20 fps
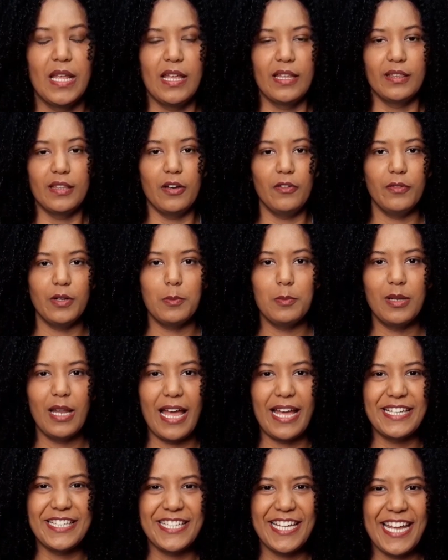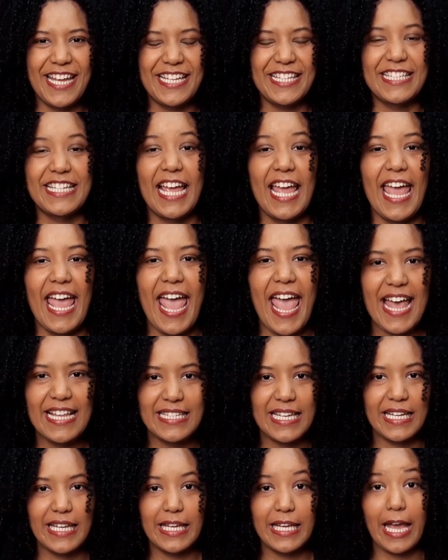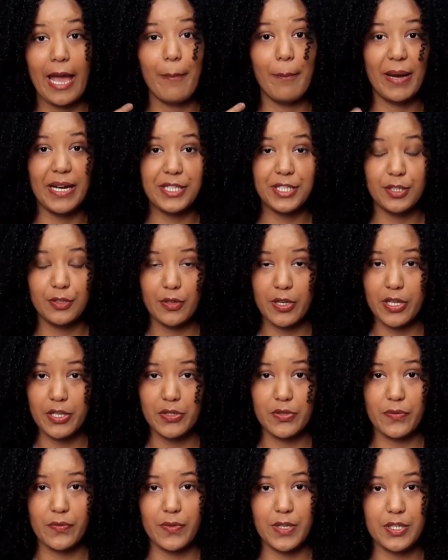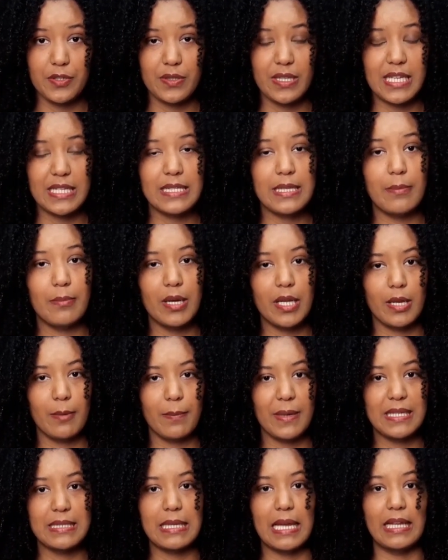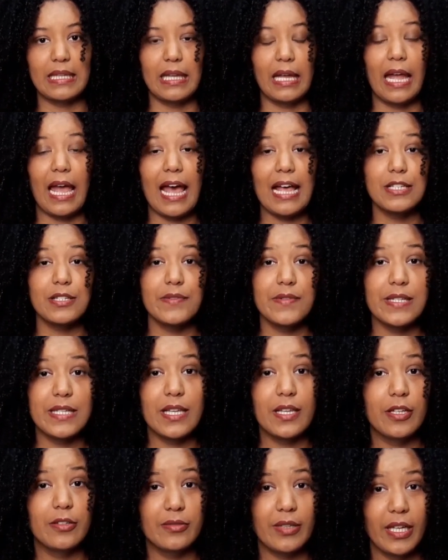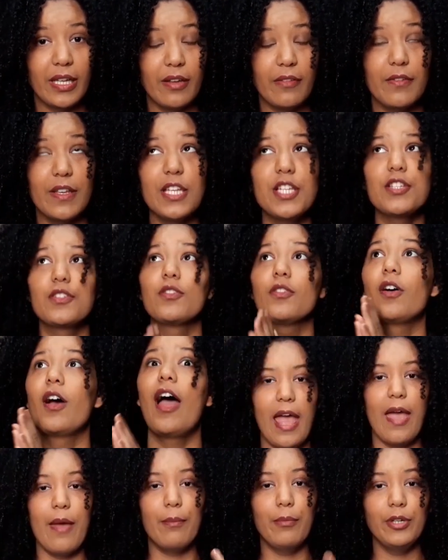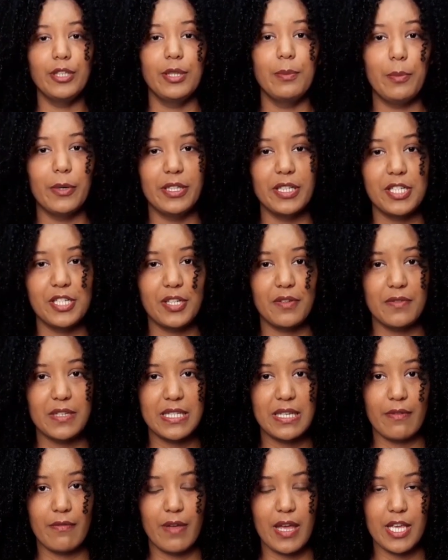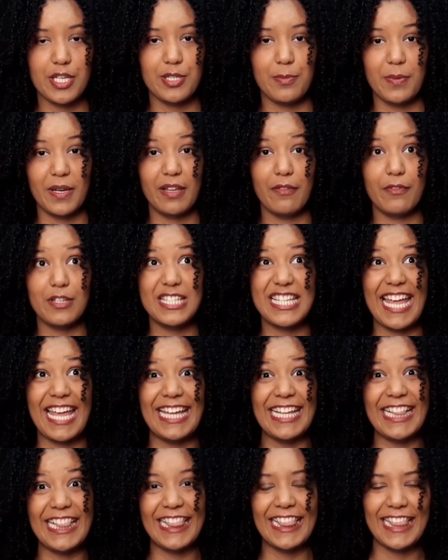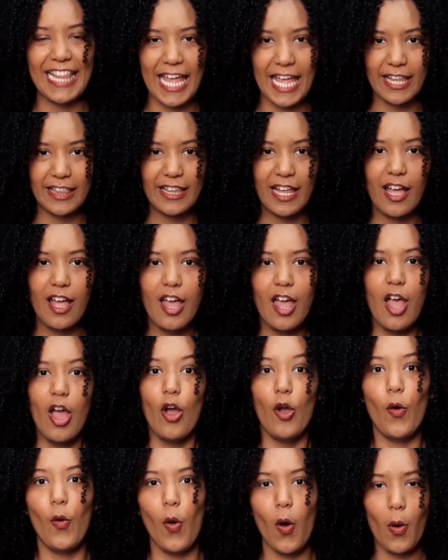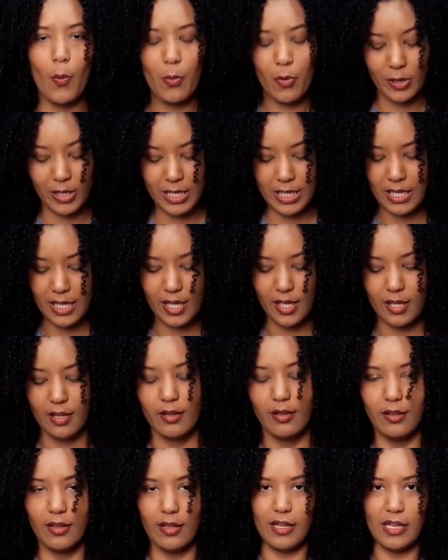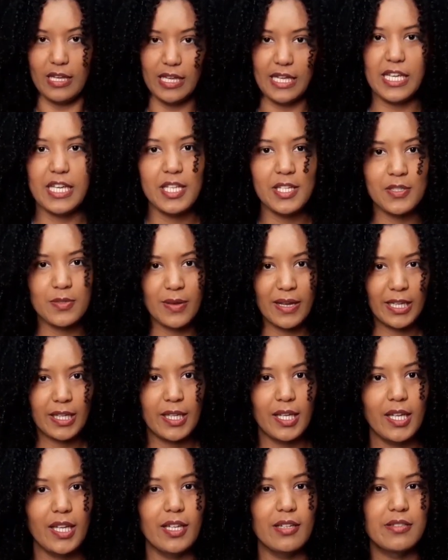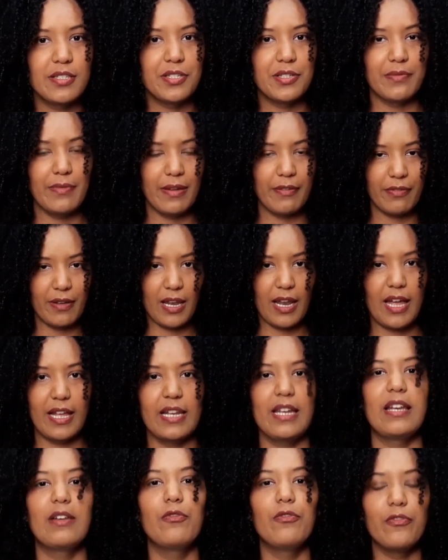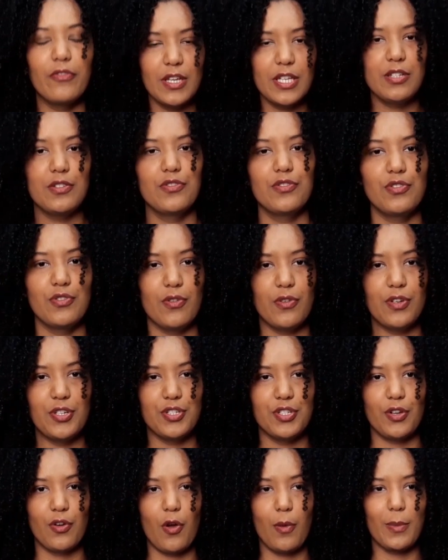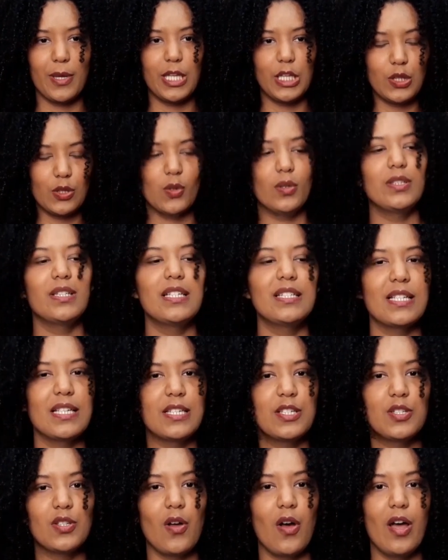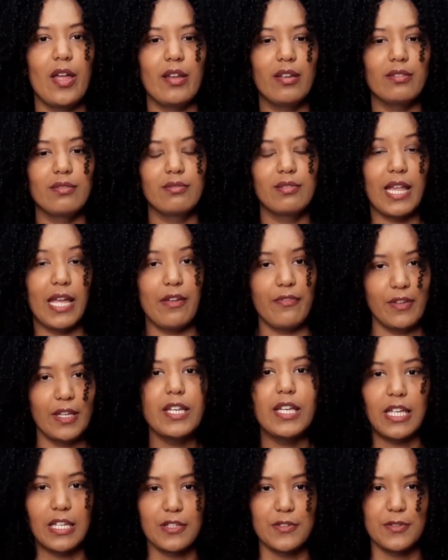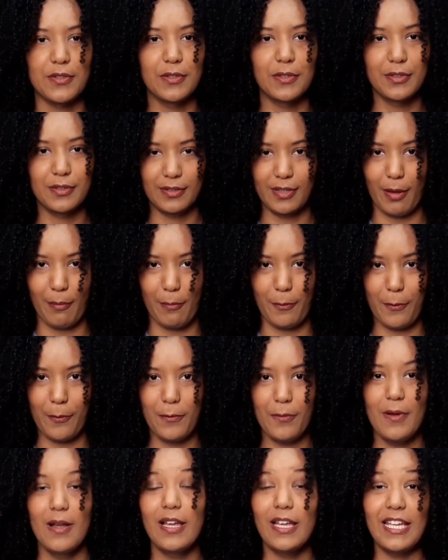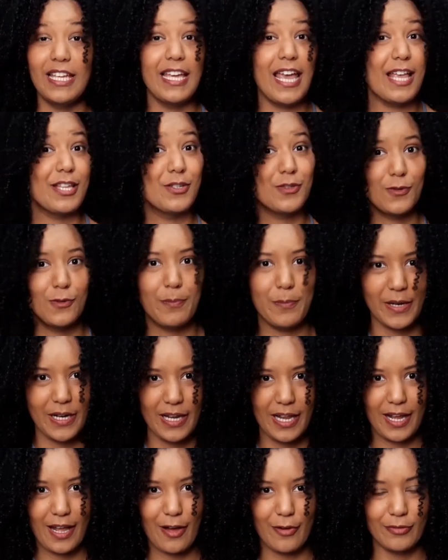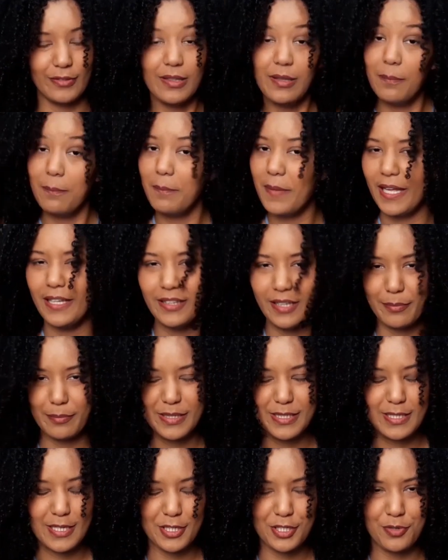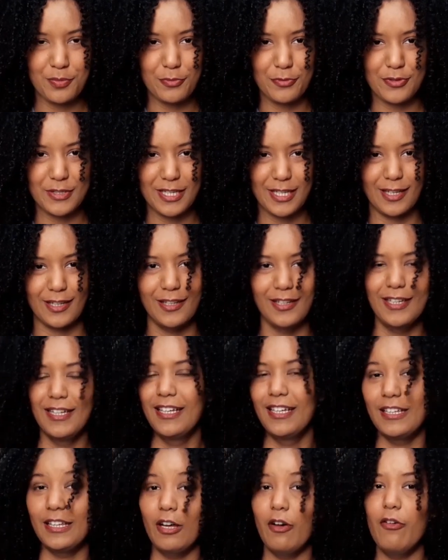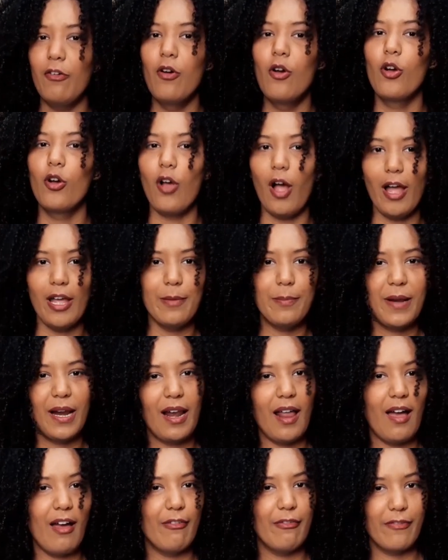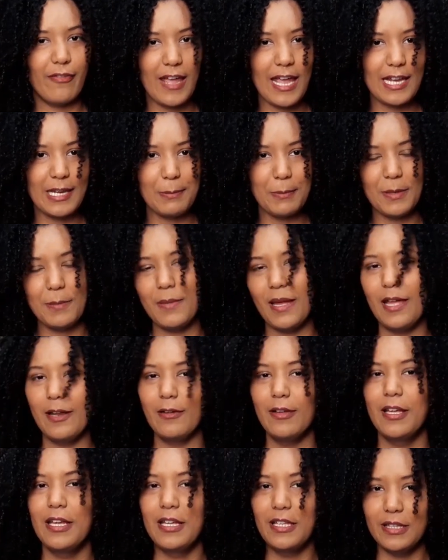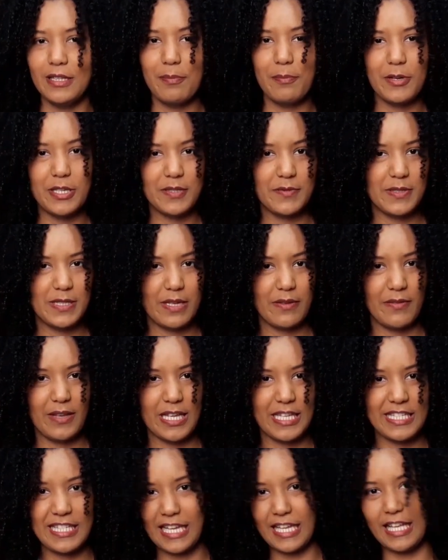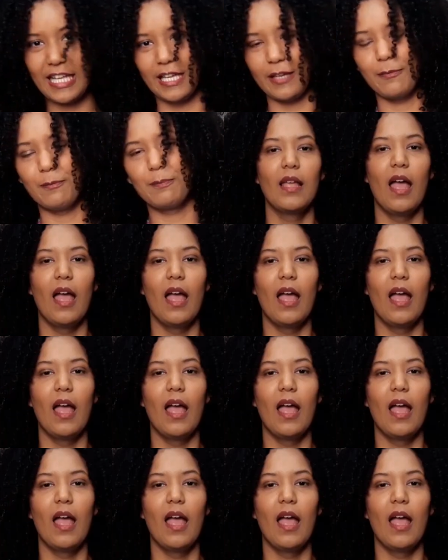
Então vamos lá, gente. Essa aqui é a parte 2 do vídeo da semana passada. Caso você não tenha visto, é muito importante que você veja, para que você entenda como que isso aqui que a gente vai falar no vídeo de hoje, como que toda essa história teve início tá bom? E é super legal, também tem bastante música. Então, corre pra lá, vê ele primeiro, depois você vê esse aqui.